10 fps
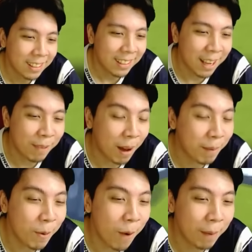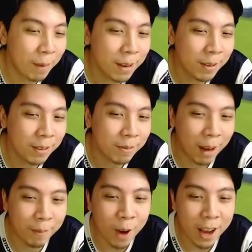ในฝันเมื่อวานเพิ่งฝัน
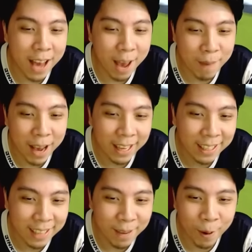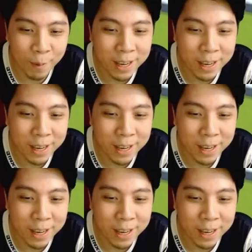ว่าได้ไป ใส่บอกมื